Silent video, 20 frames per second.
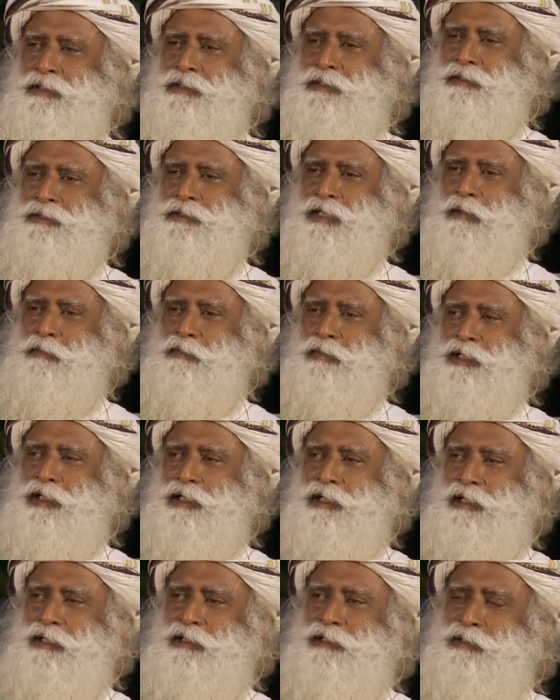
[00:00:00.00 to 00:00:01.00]
Había
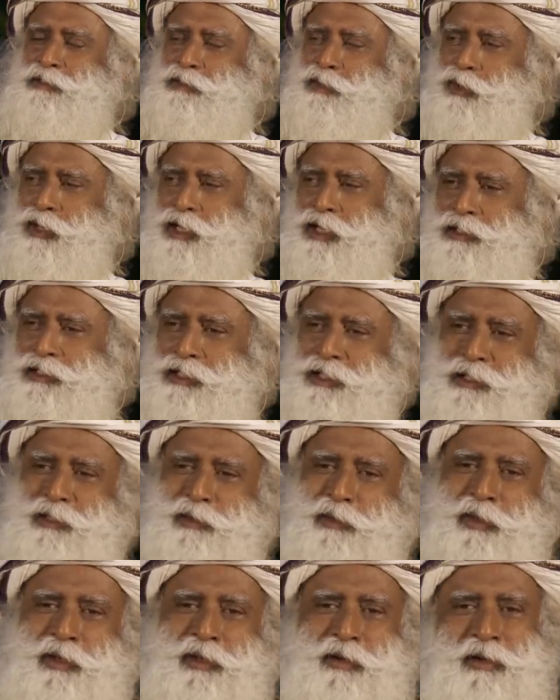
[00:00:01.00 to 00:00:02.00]
algo de yoga
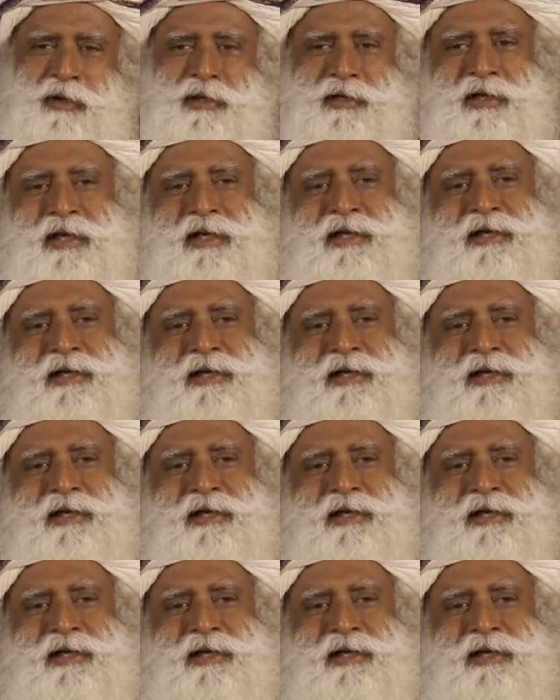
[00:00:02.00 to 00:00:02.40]
sucediendo